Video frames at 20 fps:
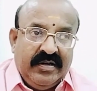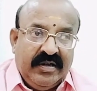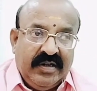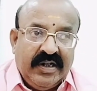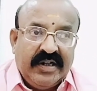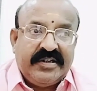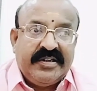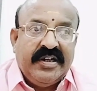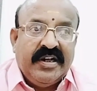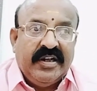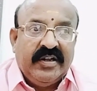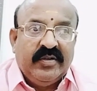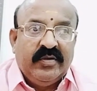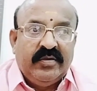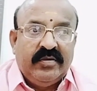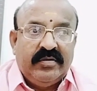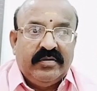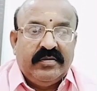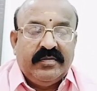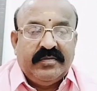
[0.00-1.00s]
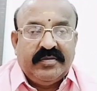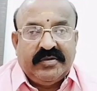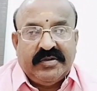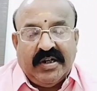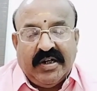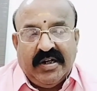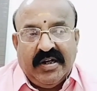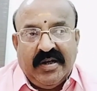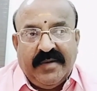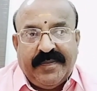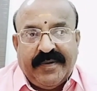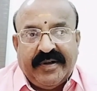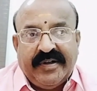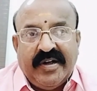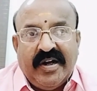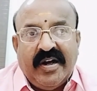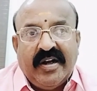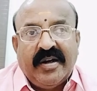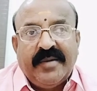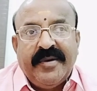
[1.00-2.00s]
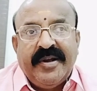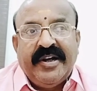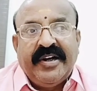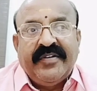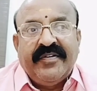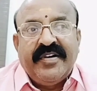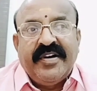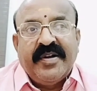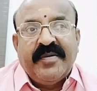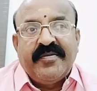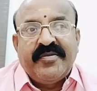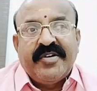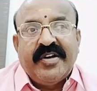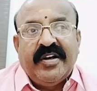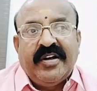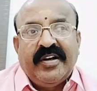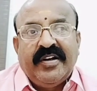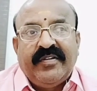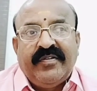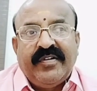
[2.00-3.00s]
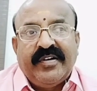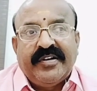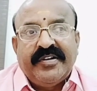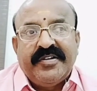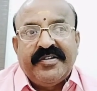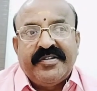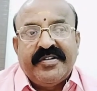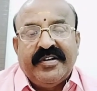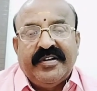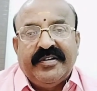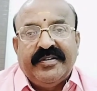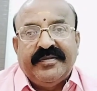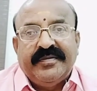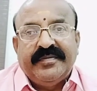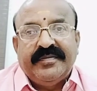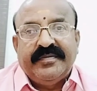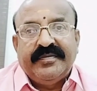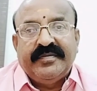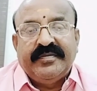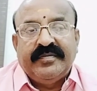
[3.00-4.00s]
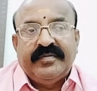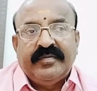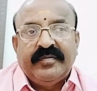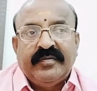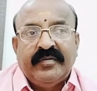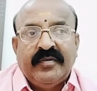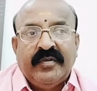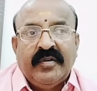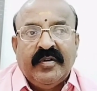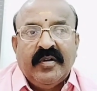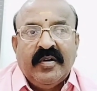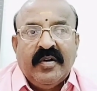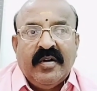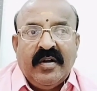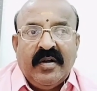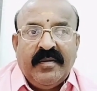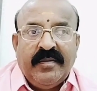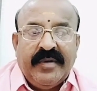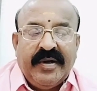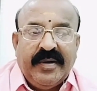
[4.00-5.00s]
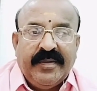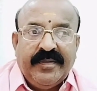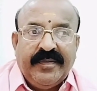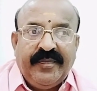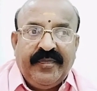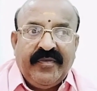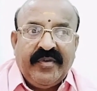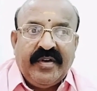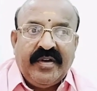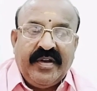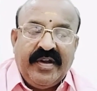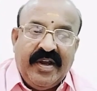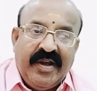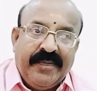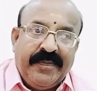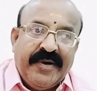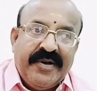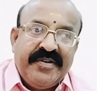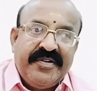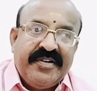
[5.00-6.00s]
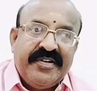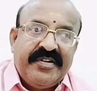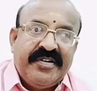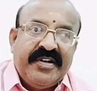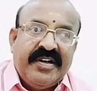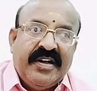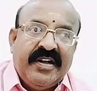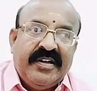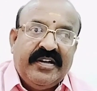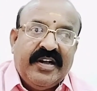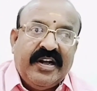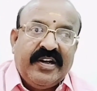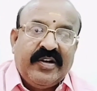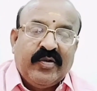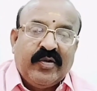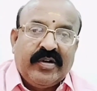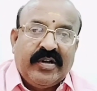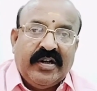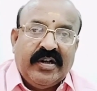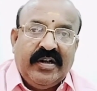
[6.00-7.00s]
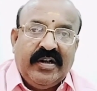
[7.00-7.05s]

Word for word: లక్ష్యాలు చాలా ప్రధానమైనటువంటి అంశాలుగా స్వీకరించాలి మనం ఏ పని చేసినా దానికి ఒక